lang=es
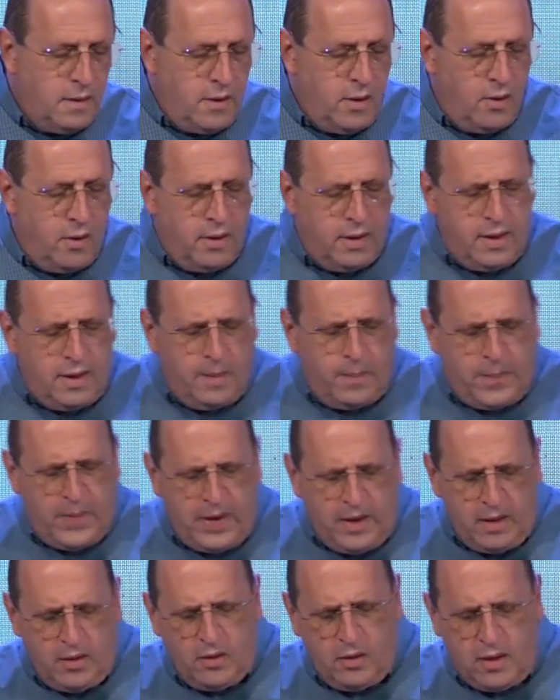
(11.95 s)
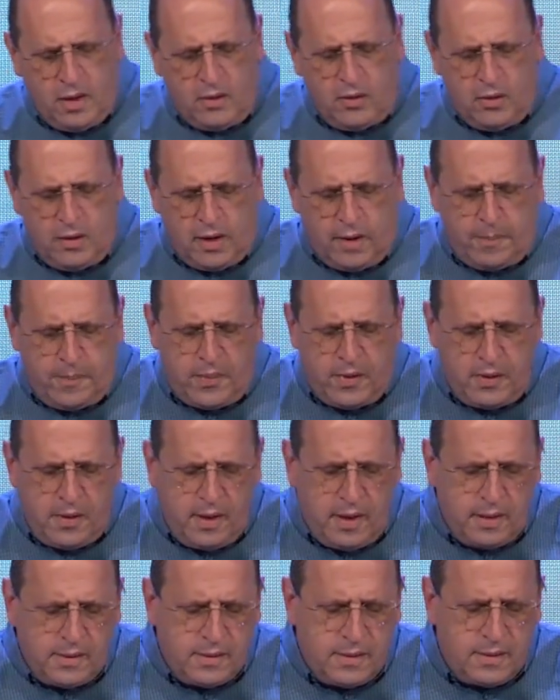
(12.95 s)
Dios está esperando que tú
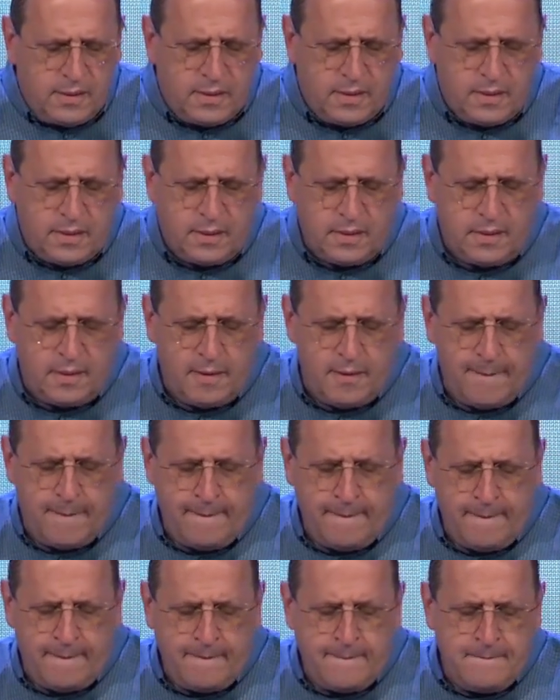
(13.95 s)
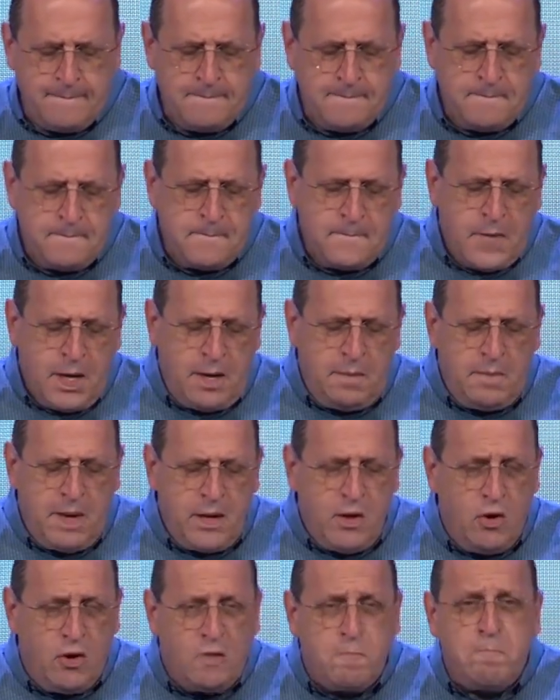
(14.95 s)
respondas. El
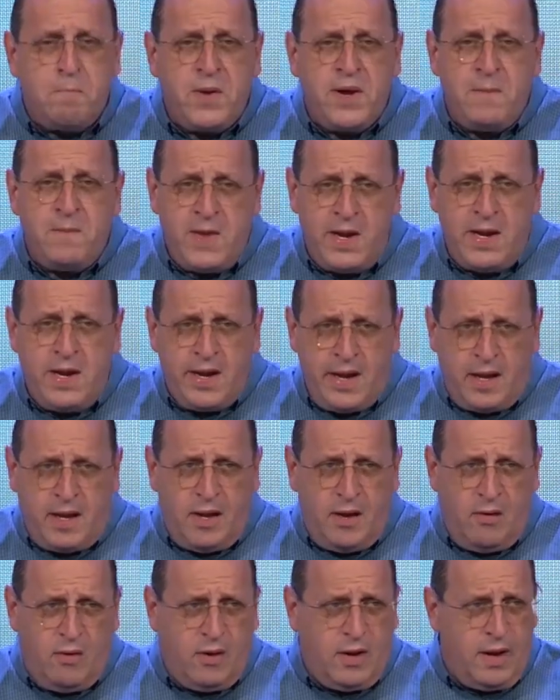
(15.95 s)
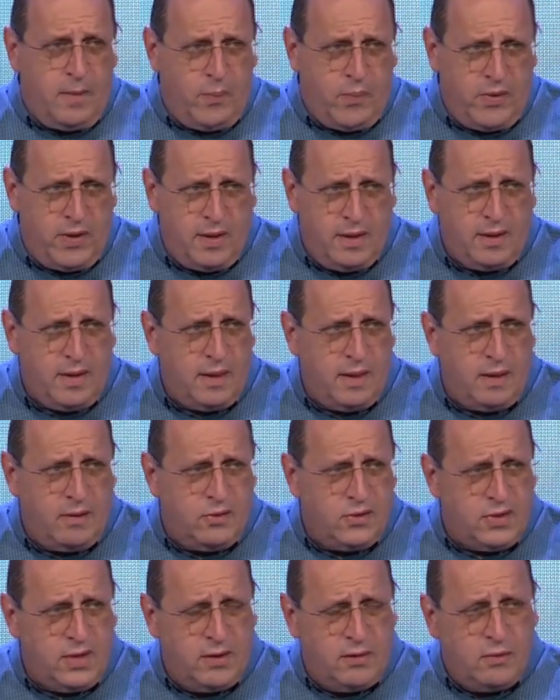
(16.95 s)
mayor privilegio que puede tener
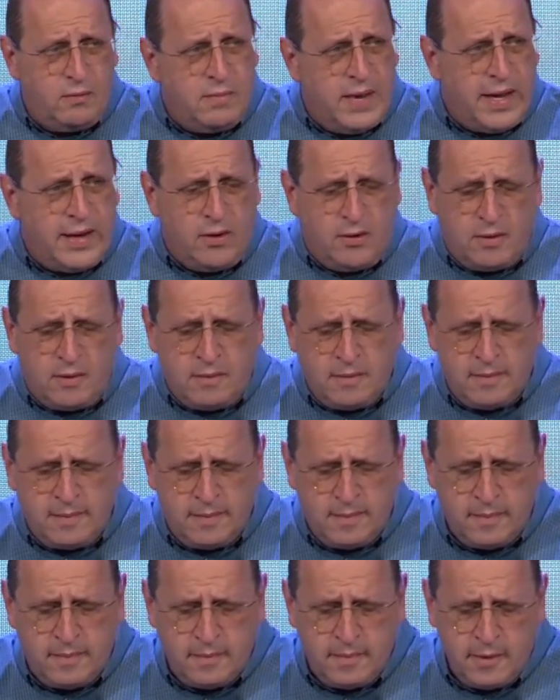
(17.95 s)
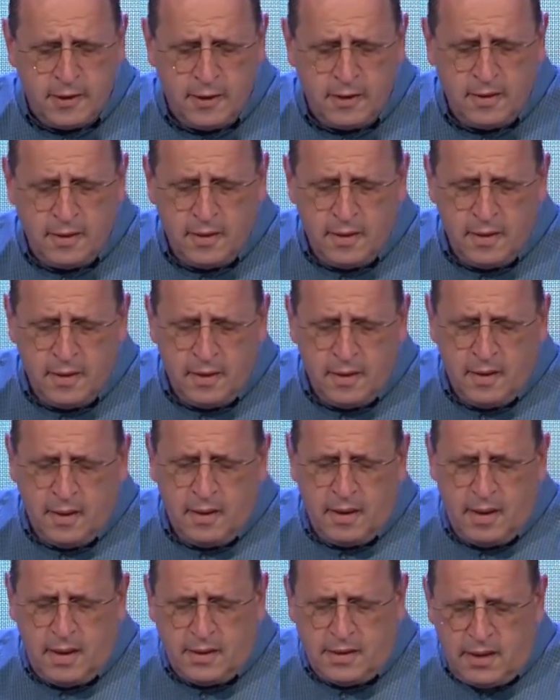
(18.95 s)
un ser humano
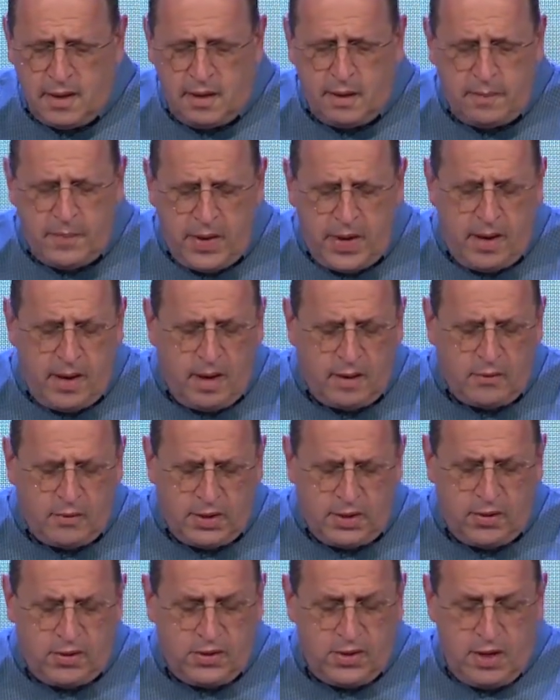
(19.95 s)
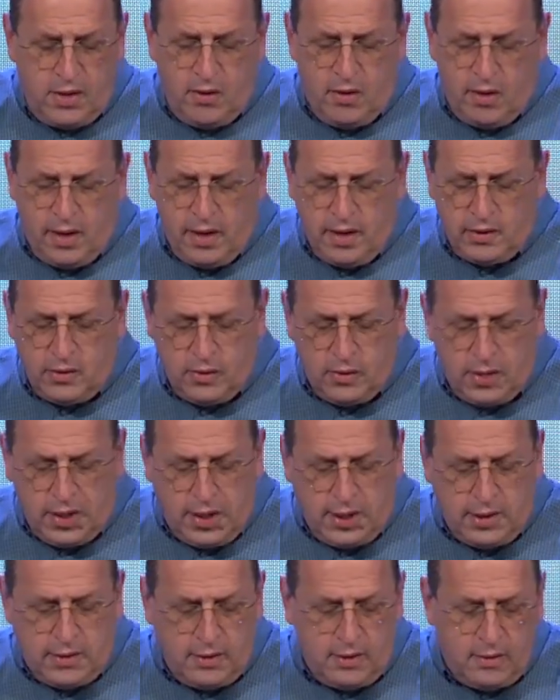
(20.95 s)
es servir a nuestro Señor
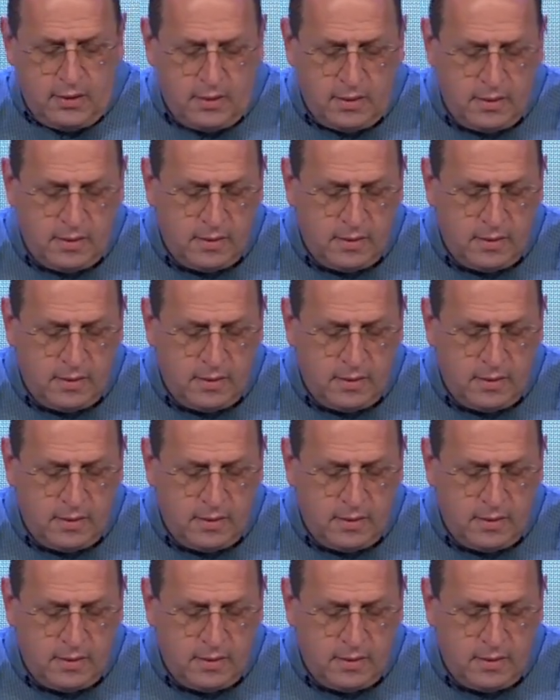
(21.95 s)
Jesucristo.